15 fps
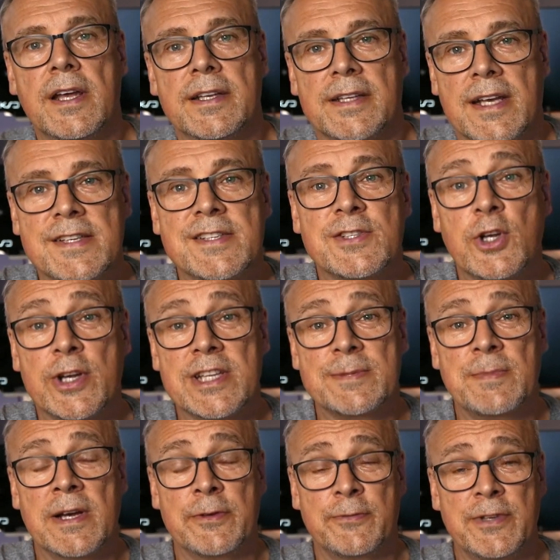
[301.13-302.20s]
Das ist doch jetzt
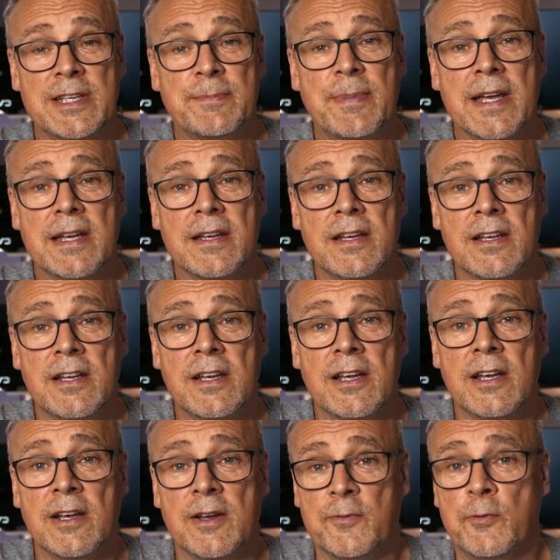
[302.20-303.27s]
mal ein Feedback,
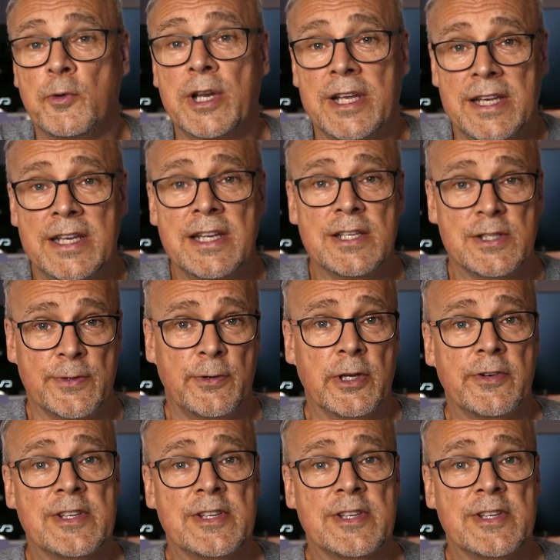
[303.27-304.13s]
wo derjenige sofort